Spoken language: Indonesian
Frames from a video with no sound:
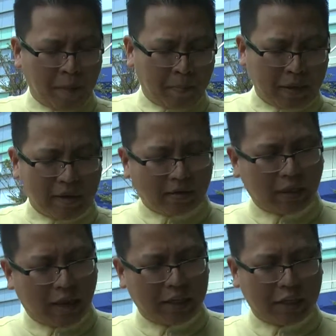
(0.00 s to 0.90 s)

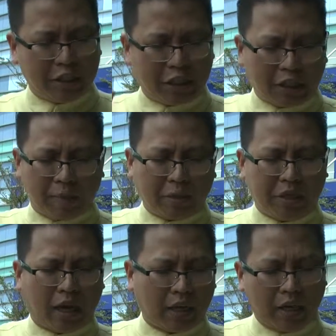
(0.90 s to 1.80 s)
pernyataan di sini sikap
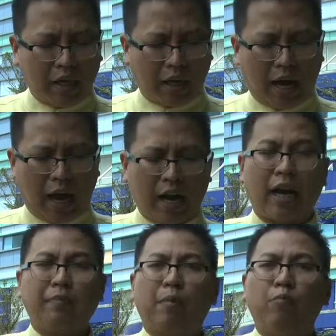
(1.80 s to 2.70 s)
berjaga-jaga
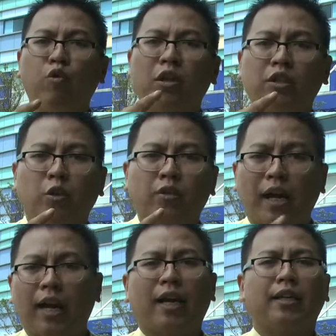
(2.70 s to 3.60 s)
akan membuat
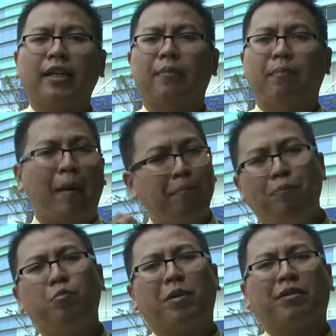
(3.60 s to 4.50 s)
saudara dan saya
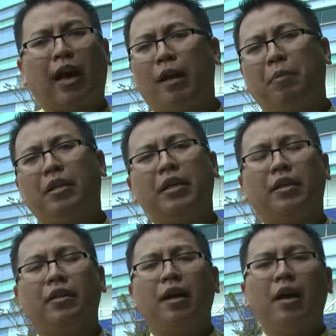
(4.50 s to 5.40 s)
mampu bertahan
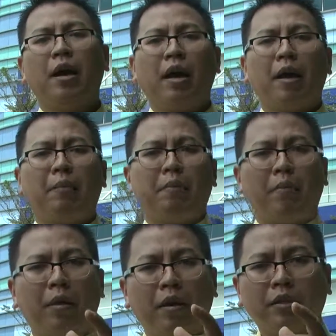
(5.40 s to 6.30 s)
berdiri.
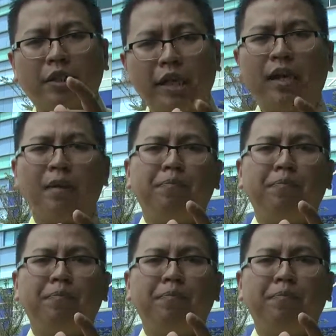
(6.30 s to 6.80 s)
Sikap